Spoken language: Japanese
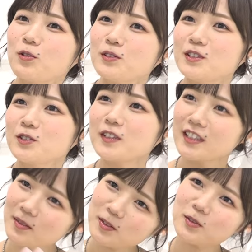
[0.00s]
包丁は
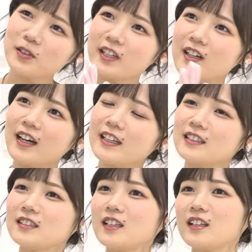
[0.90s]
多分折り返
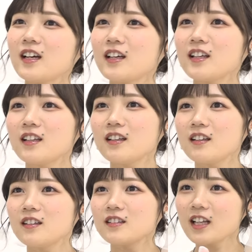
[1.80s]
してない
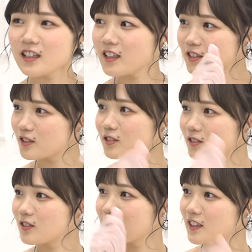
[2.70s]
鍛錬す
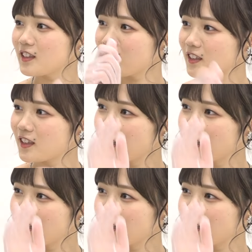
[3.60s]
るときにパタ